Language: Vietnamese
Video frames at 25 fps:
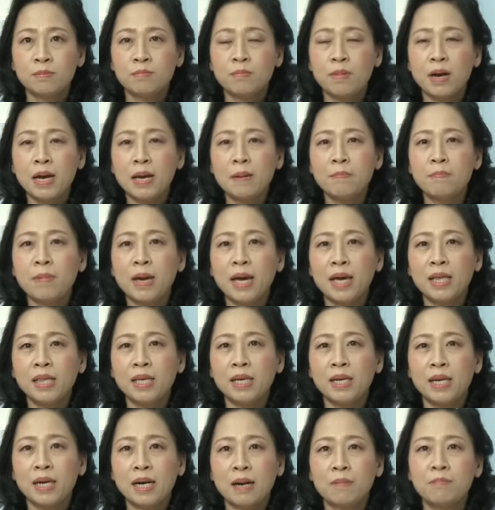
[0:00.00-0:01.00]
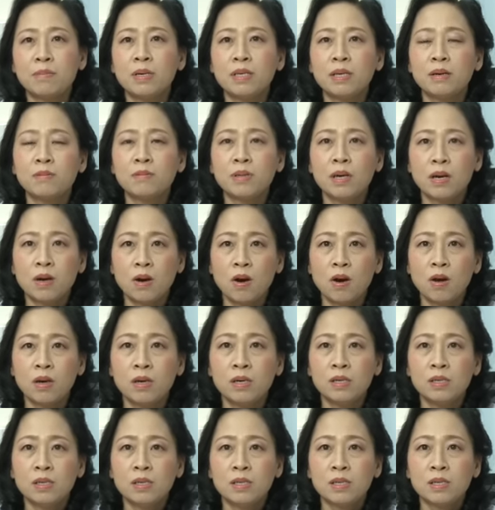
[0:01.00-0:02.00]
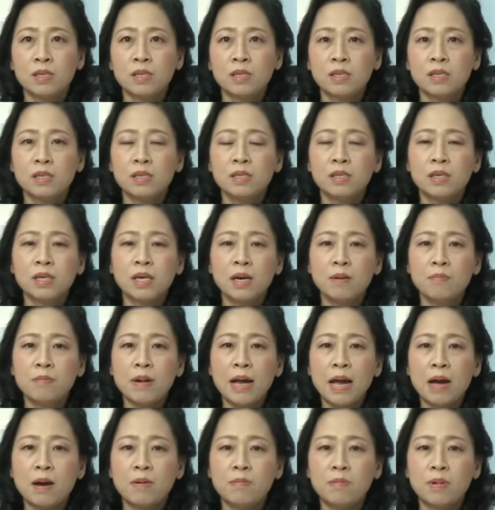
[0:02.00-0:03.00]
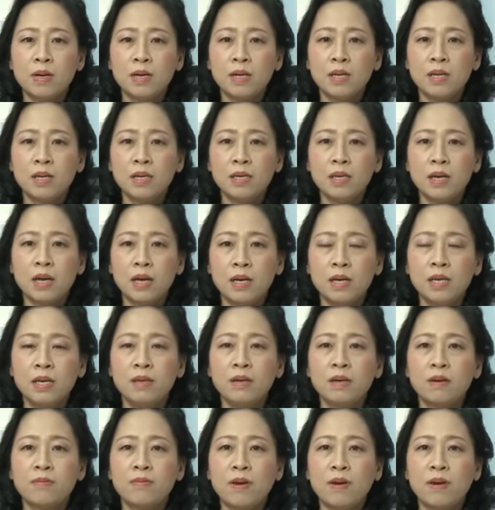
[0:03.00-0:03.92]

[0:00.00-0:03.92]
mà em bé thì lại nằm ở trong dạ con từ cái âm đạo mà đi để đi được